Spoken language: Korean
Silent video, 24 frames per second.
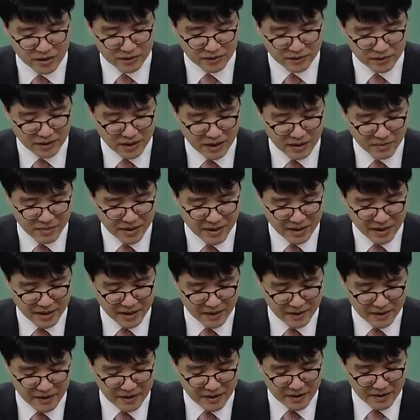그
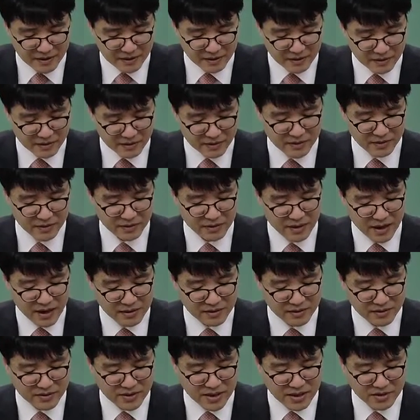다음에 어,
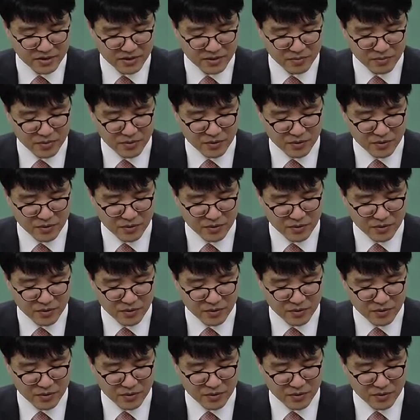각 쟁점